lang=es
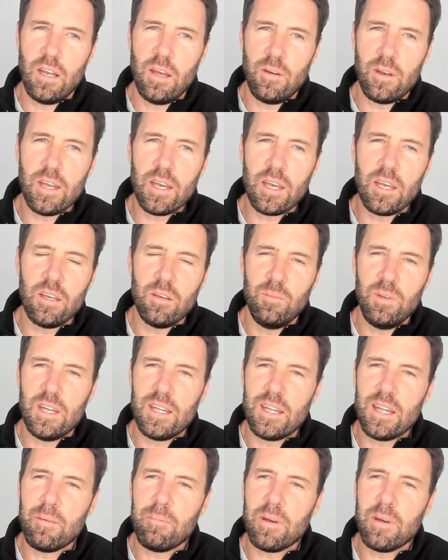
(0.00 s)
la verdad que mi
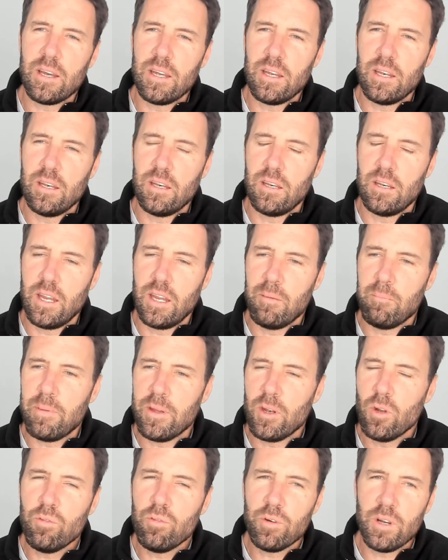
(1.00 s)
etapa en,
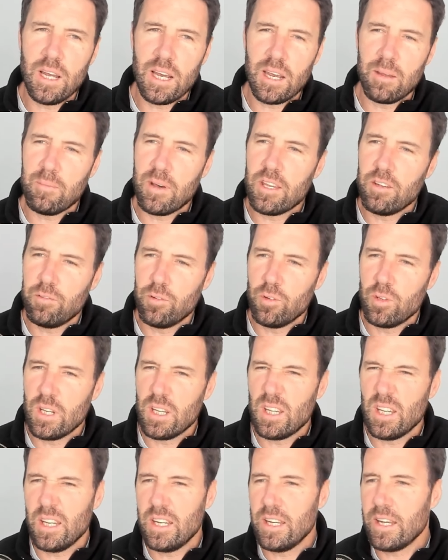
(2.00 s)
Perú fue la que más
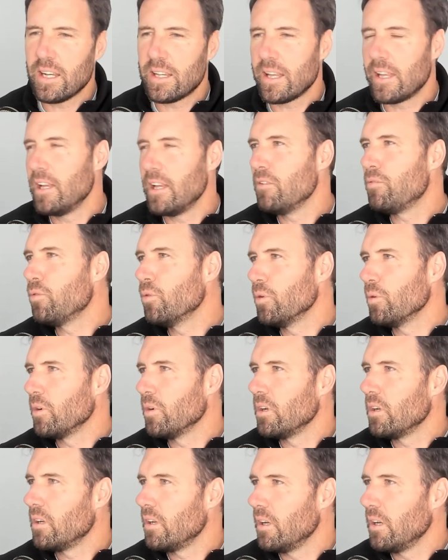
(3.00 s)
disfruté, te diría, hasta del
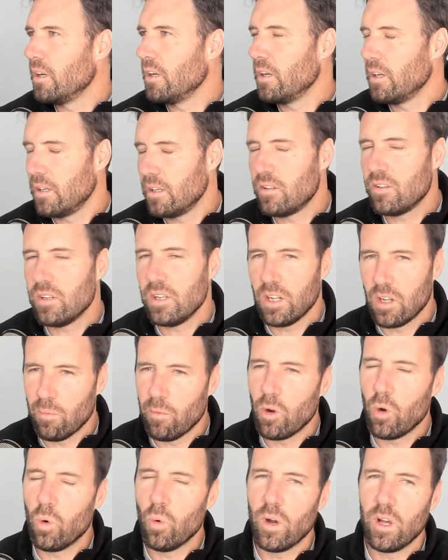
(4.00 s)
fútbol. ¿Ah, sí? Eh, sí,
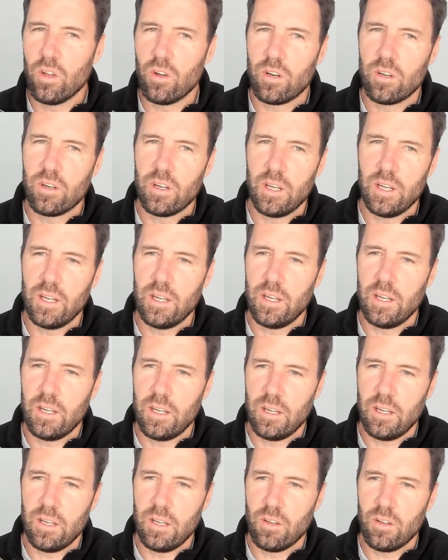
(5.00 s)
como jugador,
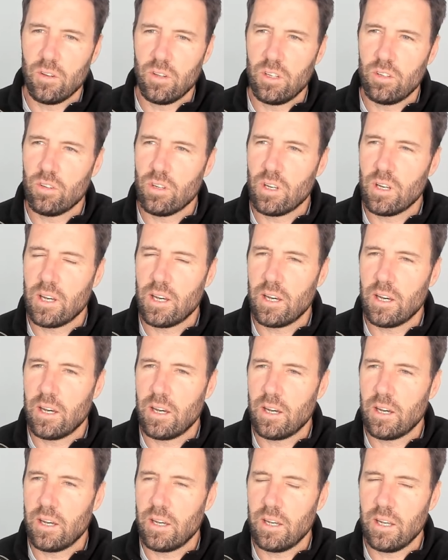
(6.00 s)
donde
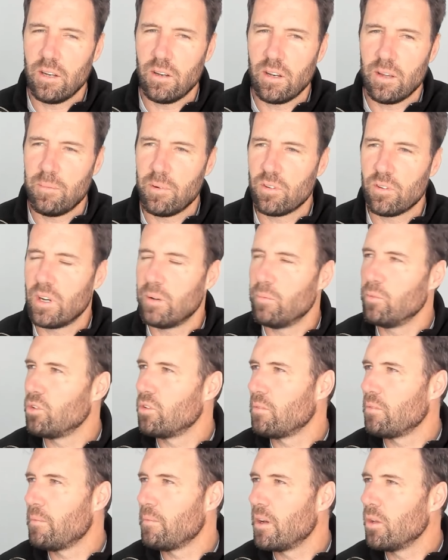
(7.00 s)
ya era una persona
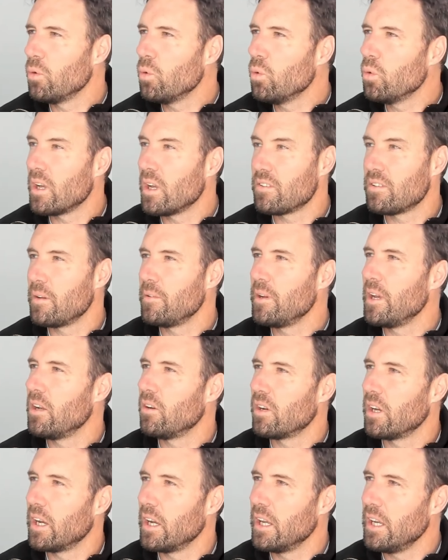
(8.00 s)
mucho más madura, sabía
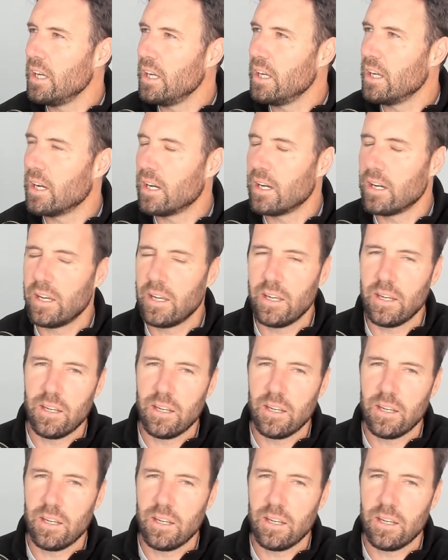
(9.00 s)
lo que quería